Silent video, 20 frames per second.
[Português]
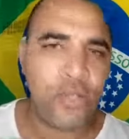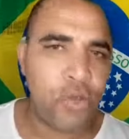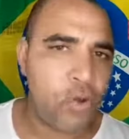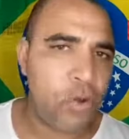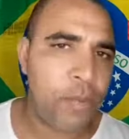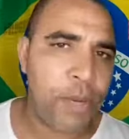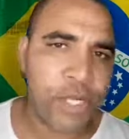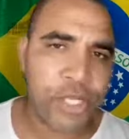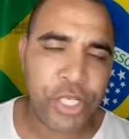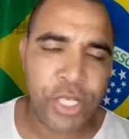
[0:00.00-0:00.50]
o
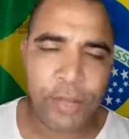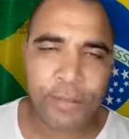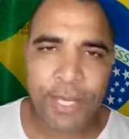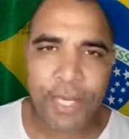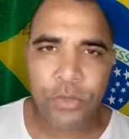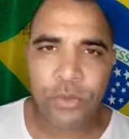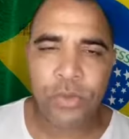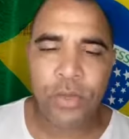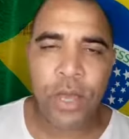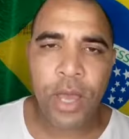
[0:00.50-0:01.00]
seu
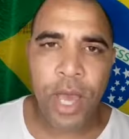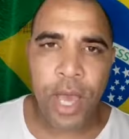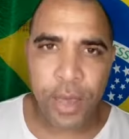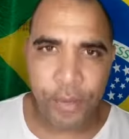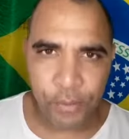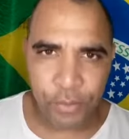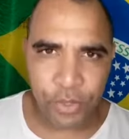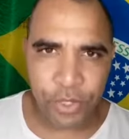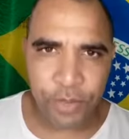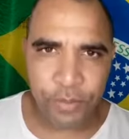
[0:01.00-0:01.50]
compartilhamento
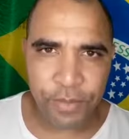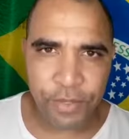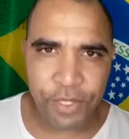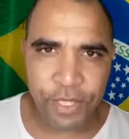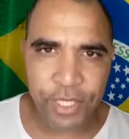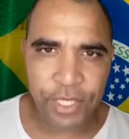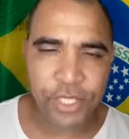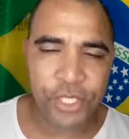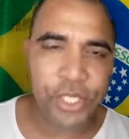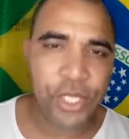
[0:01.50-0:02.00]
é muito
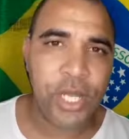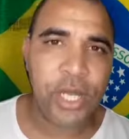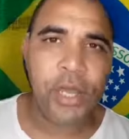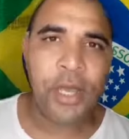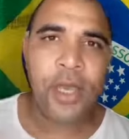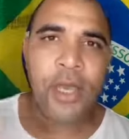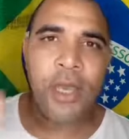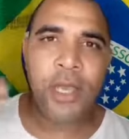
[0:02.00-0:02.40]
importante.